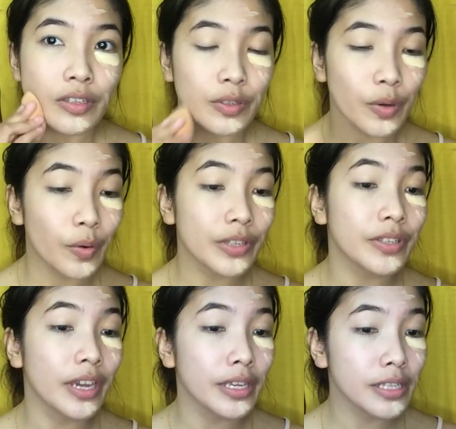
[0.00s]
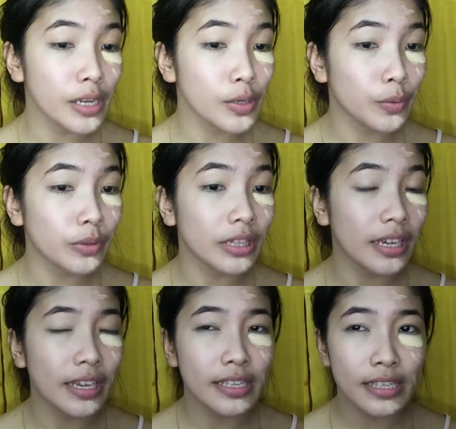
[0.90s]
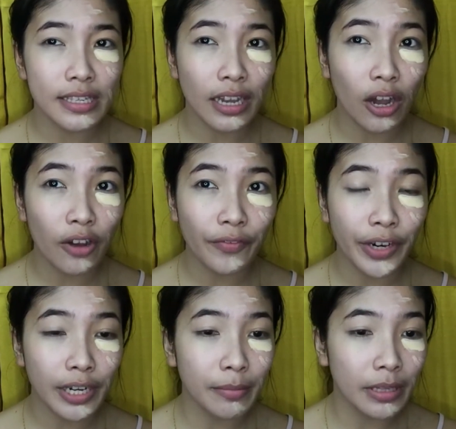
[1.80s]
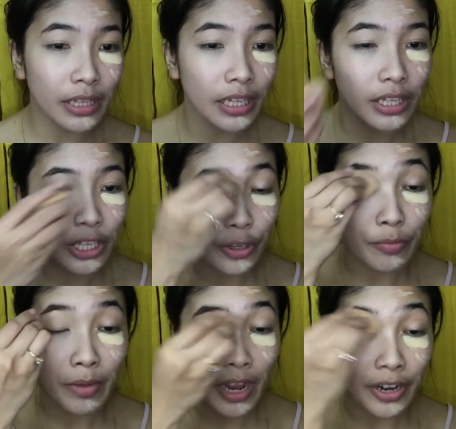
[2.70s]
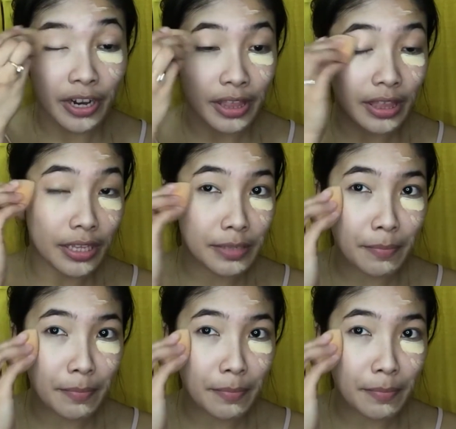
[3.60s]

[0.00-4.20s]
So, as you guys can notice, na-cover naman din niya yung mga redness.